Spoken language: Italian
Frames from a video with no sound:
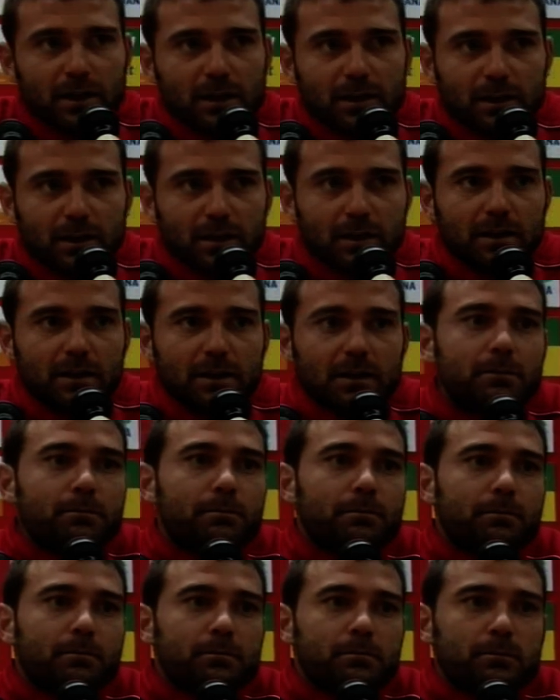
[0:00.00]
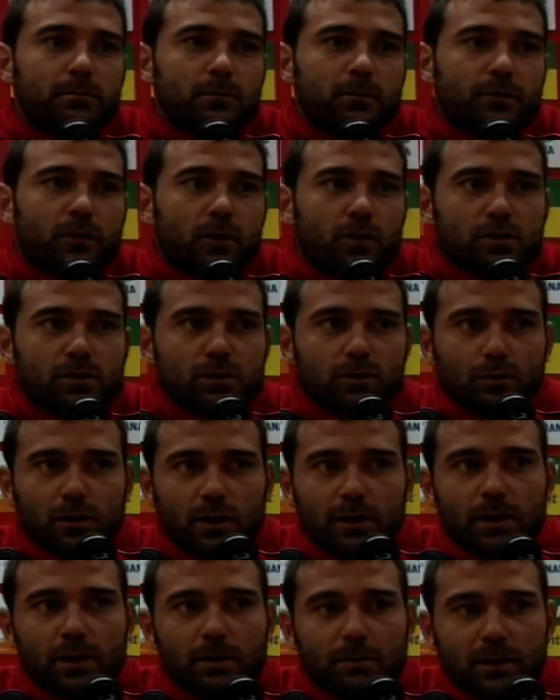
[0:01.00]
è forse
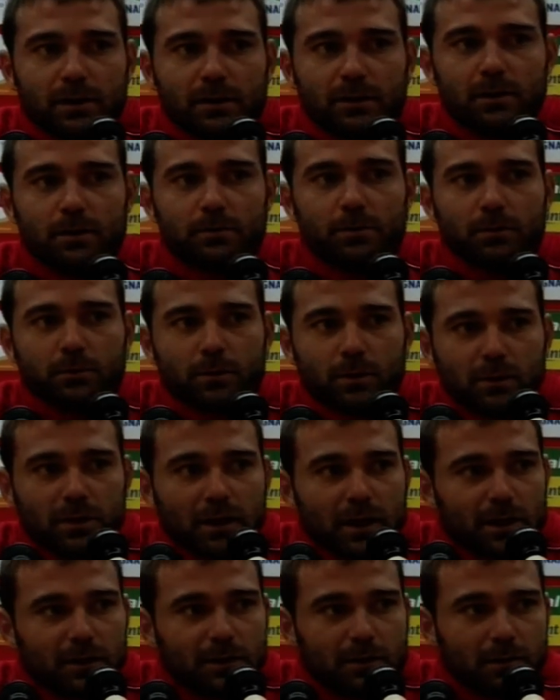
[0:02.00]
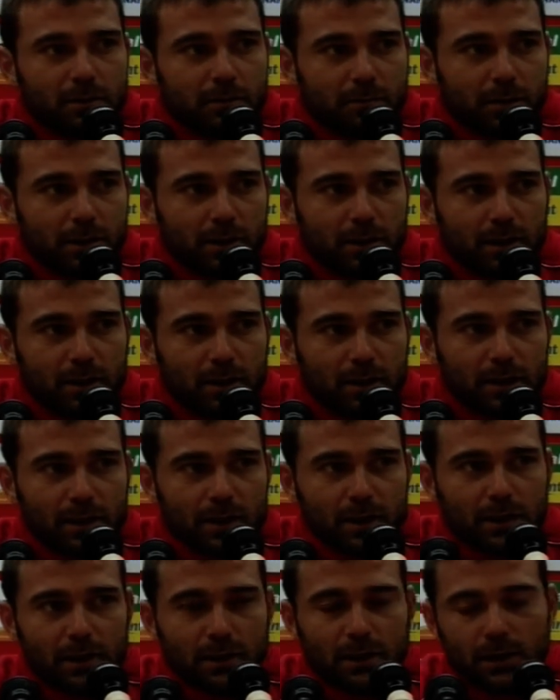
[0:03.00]
una delle partite più importanti,
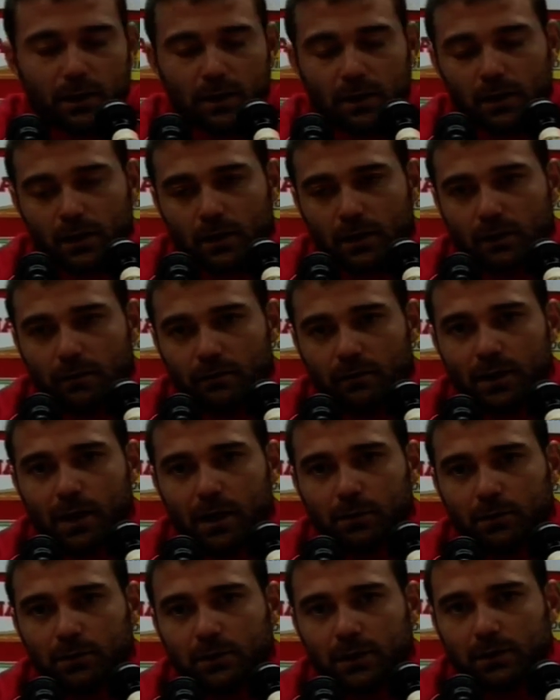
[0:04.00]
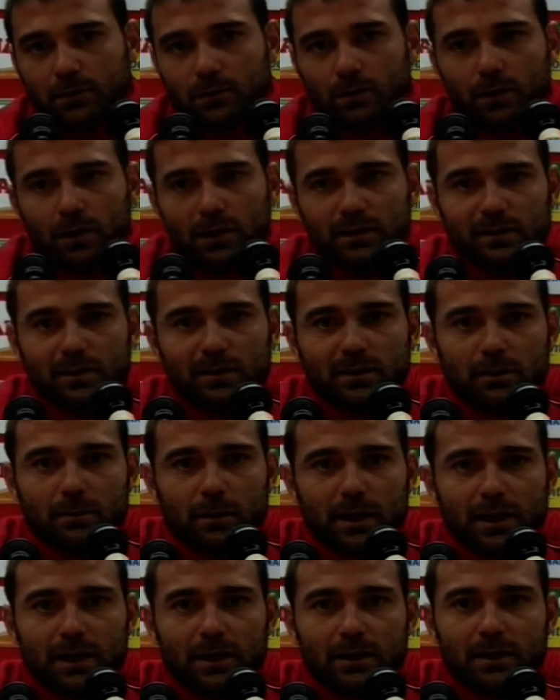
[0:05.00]
perché Veniamo intanto da una
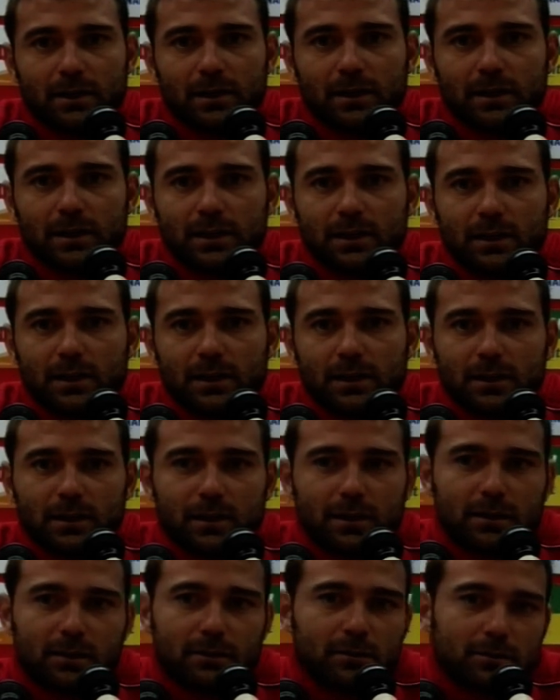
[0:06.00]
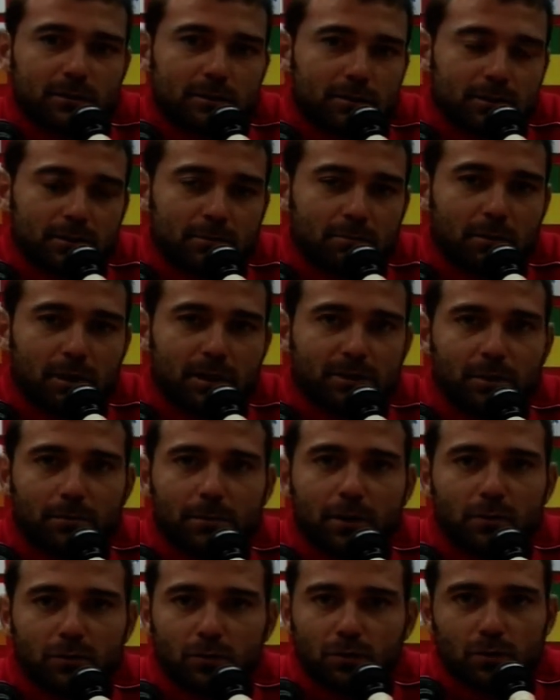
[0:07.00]
settimana che beh,
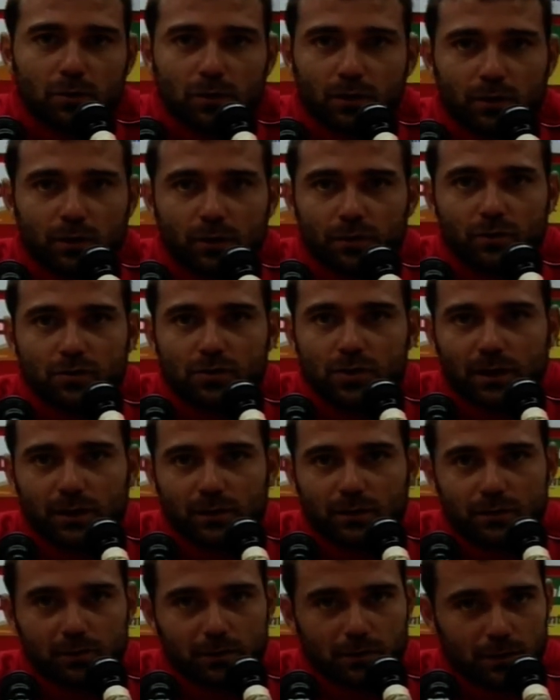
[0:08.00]
sappiamo tutti cosa è successo.